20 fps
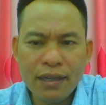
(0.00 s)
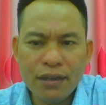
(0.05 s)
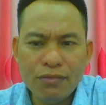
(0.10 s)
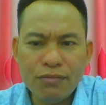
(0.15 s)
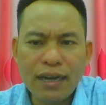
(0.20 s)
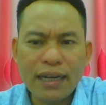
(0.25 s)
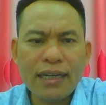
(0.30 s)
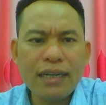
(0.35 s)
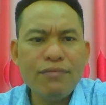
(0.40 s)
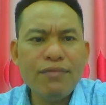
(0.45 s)

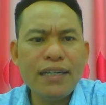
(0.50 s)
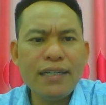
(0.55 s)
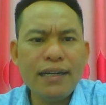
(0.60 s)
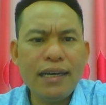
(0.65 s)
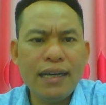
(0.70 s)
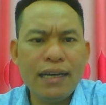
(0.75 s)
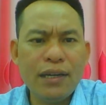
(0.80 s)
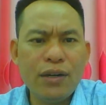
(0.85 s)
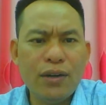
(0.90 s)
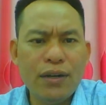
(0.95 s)
và cái vấn
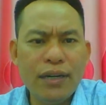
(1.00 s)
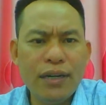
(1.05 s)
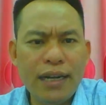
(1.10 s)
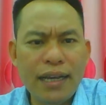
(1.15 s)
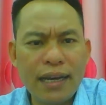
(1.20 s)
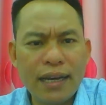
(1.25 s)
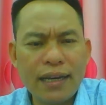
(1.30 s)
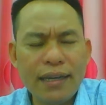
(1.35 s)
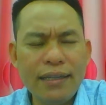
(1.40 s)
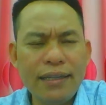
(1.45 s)
đề gọi
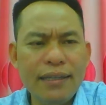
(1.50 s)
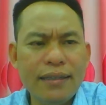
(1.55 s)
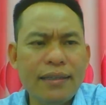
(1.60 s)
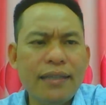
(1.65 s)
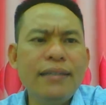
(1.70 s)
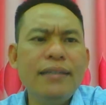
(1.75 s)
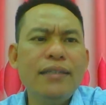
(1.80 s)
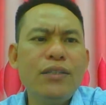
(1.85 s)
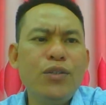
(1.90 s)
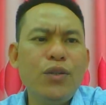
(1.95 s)
là cái như
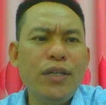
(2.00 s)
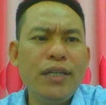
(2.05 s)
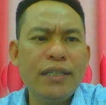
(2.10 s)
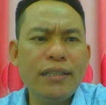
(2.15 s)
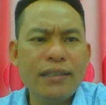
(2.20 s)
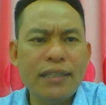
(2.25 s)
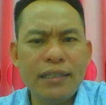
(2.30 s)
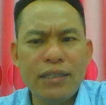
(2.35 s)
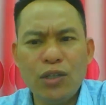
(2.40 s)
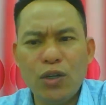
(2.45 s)
tình
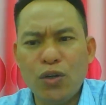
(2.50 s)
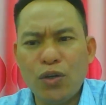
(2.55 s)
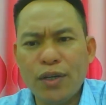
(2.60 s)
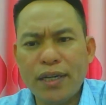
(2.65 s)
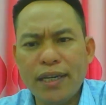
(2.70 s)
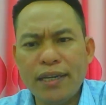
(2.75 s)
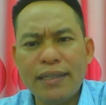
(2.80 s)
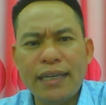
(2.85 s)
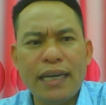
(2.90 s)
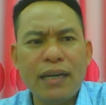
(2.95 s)
duyên tình đồ
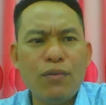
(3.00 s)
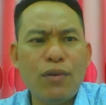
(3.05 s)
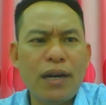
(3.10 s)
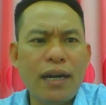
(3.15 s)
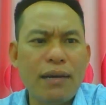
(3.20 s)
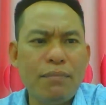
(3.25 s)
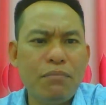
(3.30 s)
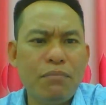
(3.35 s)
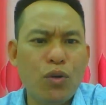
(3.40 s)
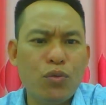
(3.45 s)
kia chẳng qua
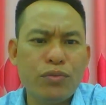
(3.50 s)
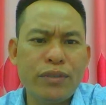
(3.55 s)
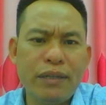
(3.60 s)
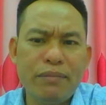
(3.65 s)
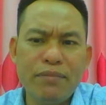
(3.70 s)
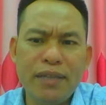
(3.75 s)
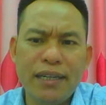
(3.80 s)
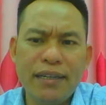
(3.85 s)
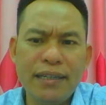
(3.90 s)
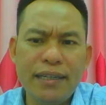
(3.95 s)
là một
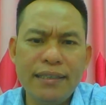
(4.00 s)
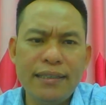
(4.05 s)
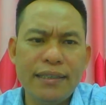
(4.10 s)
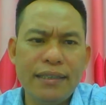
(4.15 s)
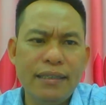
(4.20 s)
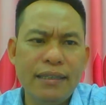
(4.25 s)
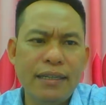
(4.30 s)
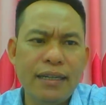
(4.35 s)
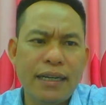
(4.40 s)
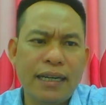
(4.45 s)
trong những cái
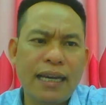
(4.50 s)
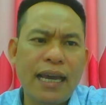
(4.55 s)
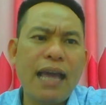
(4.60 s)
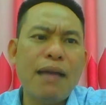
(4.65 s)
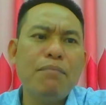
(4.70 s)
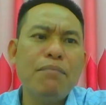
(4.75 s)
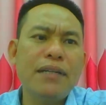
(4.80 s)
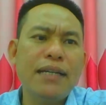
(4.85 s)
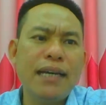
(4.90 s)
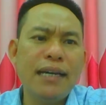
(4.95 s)
sự là
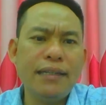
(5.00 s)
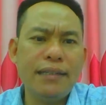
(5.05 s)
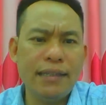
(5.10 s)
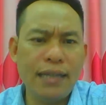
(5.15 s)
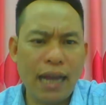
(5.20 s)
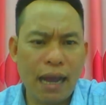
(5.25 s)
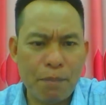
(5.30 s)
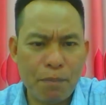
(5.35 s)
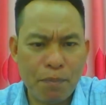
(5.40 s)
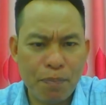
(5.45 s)
cam kết
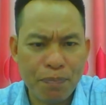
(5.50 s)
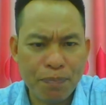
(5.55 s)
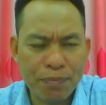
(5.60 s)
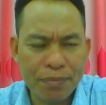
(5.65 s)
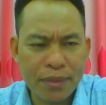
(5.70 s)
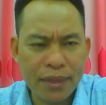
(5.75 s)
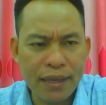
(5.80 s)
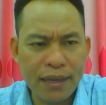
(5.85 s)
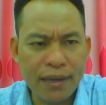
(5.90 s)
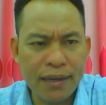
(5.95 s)
ngầm
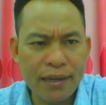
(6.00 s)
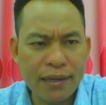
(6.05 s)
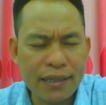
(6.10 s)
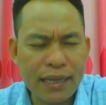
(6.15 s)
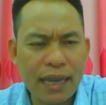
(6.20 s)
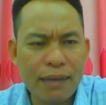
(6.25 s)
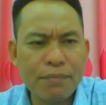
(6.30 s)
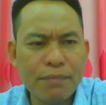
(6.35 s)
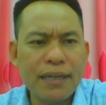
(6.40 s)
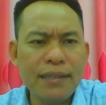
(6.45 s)
để
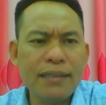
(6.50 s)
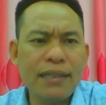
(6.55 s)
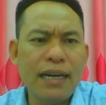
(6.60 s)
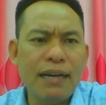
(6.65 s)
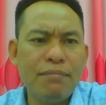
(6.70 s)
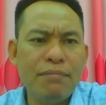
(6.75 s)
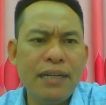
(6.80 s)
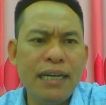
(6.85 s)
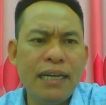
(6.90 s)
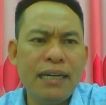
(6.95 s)
cam kết
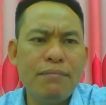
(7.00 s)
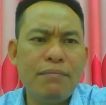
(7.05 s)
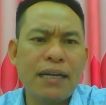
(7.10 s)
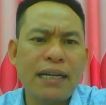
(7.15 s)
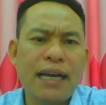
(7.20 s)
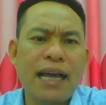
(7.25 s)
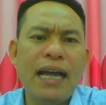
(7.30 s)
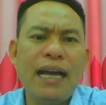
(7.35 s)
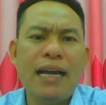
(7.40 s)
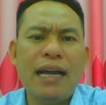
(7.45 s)
ngầm để mà
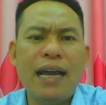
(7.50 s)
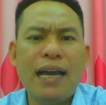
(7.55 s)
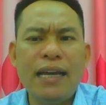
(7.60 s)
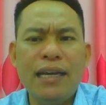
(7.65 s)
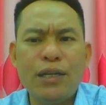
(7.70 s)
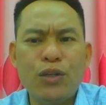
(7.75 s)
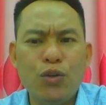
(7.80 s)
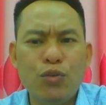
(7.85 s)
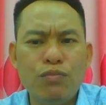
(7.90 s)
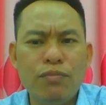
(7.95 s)
cả
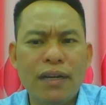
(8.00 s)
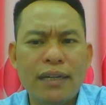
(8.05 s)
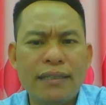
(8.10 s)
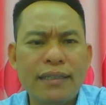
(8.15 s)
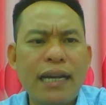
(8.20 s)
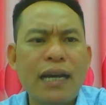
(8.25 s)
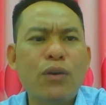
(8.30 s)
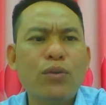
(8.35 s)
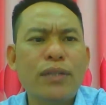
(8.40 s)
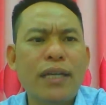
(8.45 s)
hai cùng là
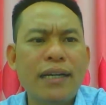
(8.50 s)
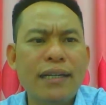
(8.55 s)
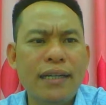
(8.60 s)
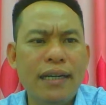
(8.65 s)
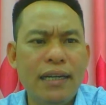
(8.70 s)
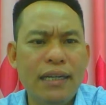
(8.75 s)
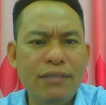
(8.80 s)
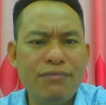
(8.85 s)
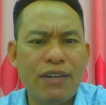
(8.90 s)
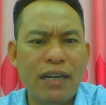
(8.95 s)
trao thân
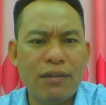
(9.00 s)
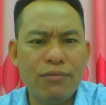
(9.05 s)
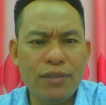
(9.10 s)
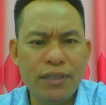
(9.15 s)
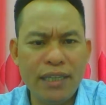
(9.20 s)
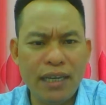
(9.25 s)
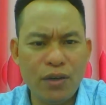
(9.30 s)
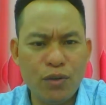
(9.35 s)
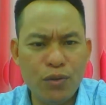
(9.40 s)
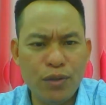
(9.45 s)
gửi phận
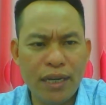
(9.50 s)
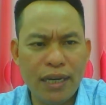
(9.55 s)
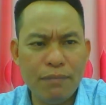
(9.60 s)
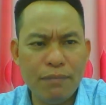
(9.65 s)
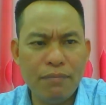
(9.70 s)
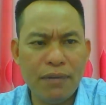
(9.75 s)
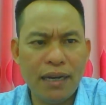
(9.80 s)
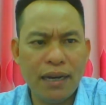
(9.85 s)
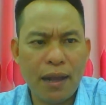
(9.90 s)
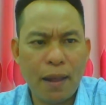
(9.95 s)
với nhau để
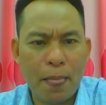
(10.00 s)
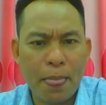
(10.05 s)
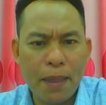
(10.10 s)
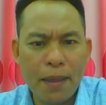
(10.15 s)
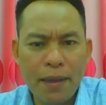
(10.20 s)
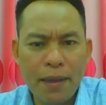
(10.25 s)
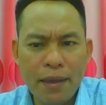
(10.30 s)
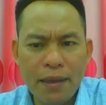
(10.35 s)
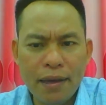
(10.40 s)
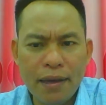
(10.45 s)
mà
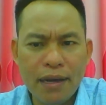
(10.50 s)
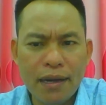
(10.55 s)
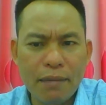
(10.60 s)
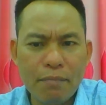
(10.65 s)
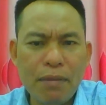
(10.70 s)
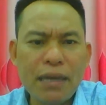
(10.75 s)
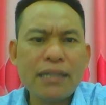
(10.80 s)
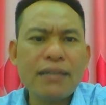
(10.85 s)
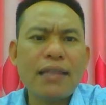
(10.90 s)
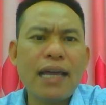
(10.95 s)
à,
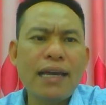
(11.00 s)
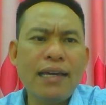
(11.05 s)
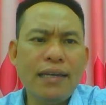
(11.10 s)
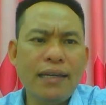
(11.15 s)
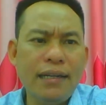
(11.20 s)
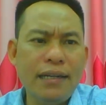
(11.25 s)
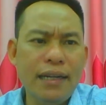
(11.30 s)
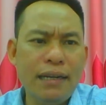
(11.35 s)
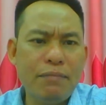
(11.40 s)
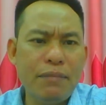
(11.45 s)
bắt
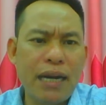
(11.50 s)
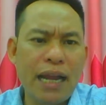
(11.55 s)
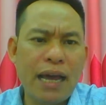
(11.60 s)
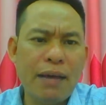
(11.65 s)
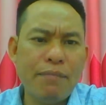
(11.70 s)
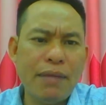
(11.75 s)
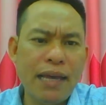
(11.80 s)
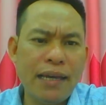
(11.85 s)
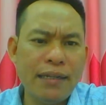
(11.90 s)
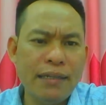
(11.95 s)
tay để mà
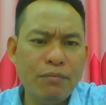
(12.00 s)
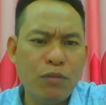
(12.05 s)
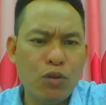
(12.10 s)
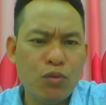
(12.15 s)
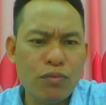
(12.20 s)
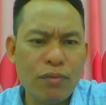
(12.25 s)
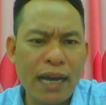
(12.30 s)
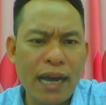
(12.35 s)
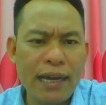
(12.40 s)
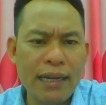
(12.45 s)
làm anh
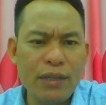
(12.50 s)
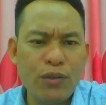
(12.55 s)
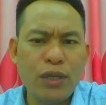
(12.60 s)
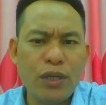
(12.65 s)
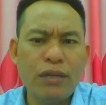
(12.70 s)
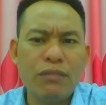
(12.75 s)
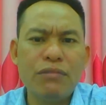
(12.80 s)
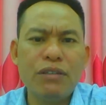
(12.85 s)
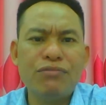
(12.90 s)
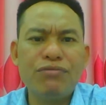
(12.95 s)
một cái
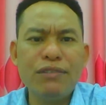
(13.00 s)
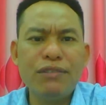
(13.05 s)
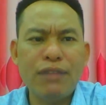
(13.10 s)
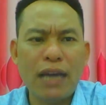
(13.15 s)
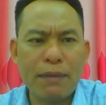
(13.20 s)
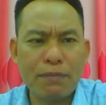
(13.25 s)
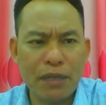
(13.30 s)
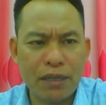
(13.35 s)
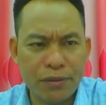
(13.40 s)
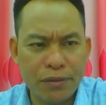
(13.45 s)
chuyện là phi
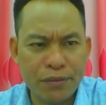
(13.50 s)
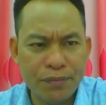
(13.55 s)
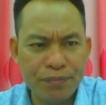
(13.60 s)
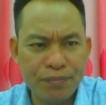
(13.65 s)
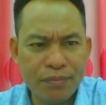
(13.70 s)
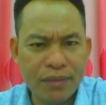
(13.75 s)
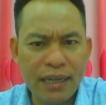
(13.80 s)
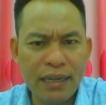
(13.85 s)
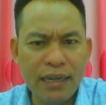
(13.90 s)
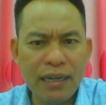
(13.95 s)
pháp thôi
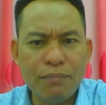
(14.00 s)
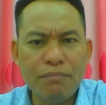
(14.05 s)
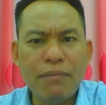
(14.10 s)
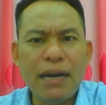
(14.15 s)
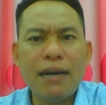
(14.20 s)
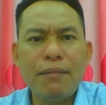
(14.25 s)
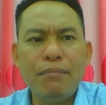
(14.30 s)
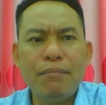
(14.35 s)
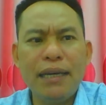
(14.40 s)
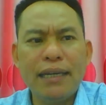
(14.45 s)
đấy là
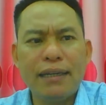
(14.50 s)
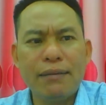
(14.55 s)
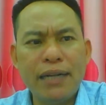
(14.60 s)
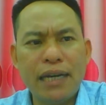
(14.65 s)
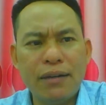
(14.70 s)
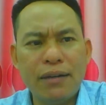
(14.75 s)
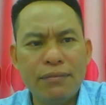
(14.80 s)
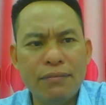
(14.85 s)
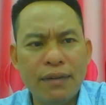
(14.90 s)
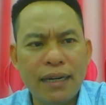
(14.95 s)
ma mị cộng
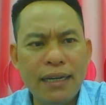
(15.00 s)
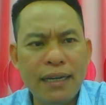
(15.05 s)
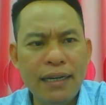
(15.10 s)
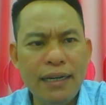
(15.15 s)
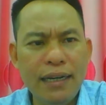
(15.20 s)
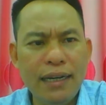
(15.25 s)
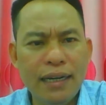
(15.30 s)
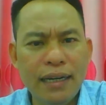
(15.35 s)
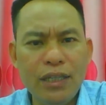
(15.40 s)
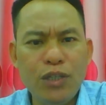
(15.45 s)
đồng đấy,
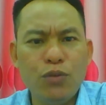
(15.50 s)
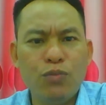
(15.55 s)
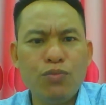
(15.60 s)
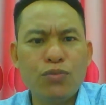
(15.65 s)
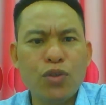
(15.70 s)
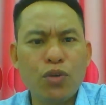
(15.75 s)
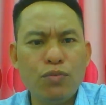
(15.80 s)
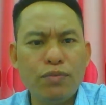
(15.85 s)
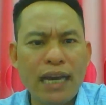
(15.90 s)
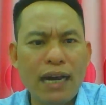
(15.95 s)
lợi dụng
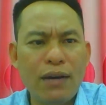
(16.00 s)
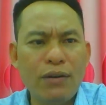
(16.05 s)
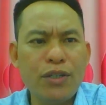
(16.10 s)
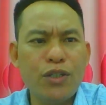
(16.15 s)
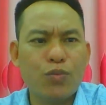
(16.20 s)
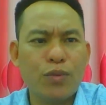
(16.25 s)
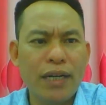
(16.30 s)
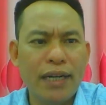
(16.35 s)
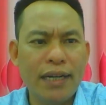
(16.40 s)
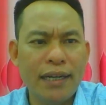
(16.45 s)
tôn giáo để
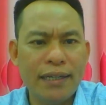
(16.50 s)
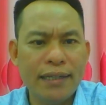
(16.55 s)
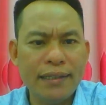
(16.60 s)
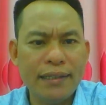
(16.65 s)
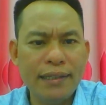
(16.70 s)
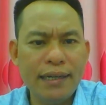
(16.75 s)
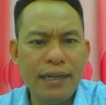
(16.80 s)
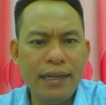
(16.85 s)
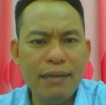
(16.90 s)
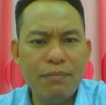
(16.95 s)
trục lợi
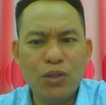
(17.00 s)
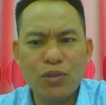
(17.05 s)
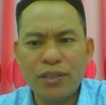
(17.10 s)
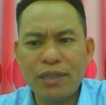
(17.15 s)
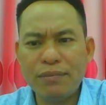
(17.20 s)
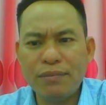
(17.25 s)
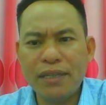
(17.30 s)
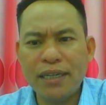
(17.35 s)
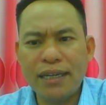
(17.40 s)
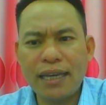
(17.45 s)
đấy là một
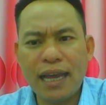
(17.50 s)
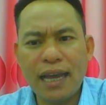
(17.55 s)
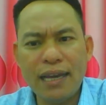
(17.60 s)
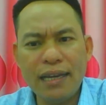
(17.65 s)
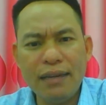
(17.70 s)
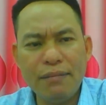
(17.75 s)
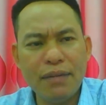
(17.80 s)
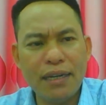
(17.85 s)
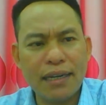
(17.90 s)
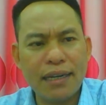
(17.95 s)
trong những
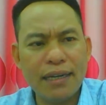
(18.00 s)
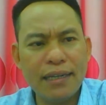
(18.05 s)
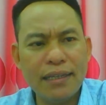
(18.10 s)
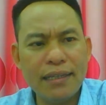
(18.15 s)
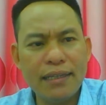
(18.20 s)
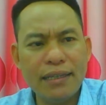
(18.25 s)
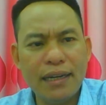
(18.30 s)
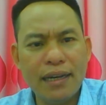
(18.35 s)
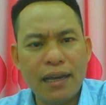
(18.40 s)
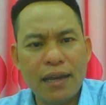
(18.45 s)
cái mà coi
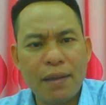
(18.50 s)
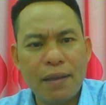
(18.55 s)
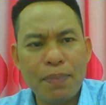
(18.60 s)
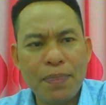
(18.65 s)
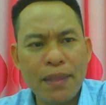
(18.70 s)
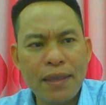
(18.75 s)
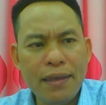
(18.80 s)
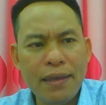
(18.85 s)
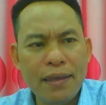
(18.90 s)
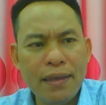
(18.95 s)
như là
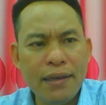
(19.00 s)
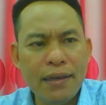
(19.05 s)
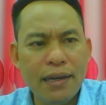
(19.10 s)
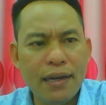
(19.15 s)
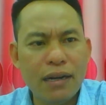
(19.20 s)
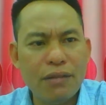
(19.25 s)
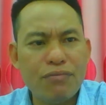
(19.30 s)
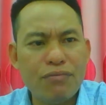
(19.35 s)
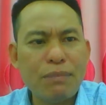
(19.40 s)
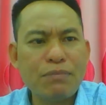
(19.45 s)

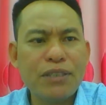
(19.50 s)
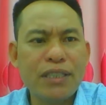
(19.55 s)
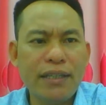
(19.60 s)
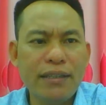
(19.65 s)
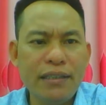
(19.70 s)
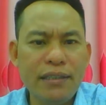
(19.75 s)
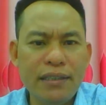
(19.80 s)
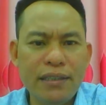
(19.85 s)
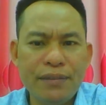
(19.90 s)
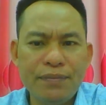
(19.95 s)
uh, pháp
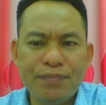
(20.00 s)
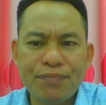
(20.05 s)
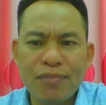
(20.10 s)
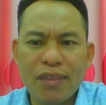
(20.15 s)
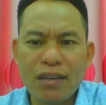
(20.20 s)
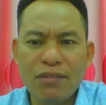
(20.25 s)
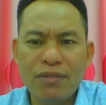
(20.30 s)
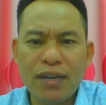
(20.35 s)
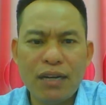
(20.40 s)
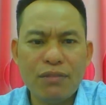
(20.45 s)
sư
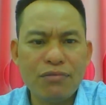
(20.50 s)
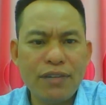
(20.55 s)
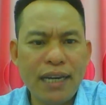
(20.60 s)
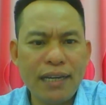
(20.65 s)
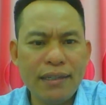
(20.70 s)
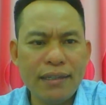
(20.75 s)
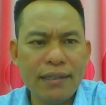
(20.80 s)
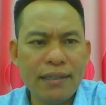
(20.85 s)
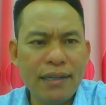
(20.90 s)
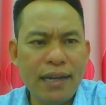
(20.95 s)
và
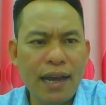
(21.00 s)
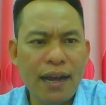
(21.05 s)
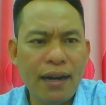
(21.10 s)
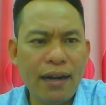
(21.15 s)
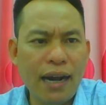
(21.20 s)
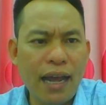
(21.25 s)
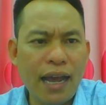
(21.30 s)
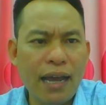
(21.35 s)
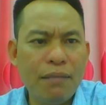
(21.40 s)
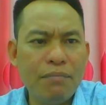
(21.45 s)
ven đã
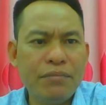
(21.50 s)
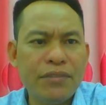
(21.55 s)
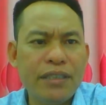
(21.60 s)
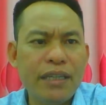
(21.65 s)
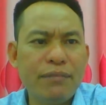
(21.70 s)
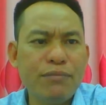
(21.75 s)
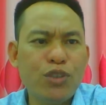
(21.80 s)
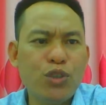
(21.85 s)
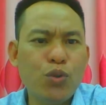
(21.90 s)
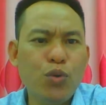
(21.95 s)
làm
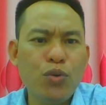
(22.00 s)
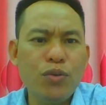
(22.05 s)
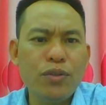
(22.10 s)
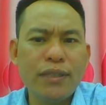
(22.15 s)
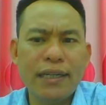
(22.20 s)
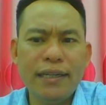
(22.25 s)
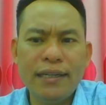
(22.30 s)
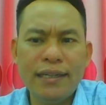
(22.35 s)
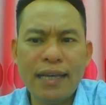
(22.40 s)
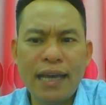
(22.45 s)
trong suốt
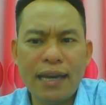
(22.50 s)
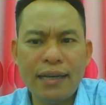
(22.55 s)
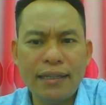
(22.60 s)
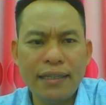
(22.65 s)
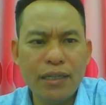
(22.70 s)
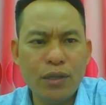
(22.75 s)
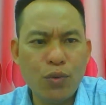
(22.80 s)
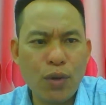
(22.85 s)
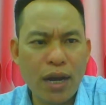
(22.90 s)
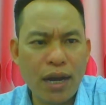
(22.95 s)
thời gian
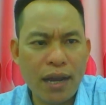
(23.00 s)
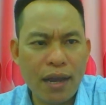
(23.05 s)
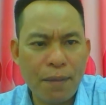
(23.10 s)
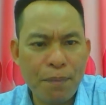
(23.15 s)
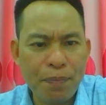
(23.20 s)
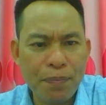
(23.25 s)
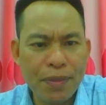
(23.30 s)
vừa qua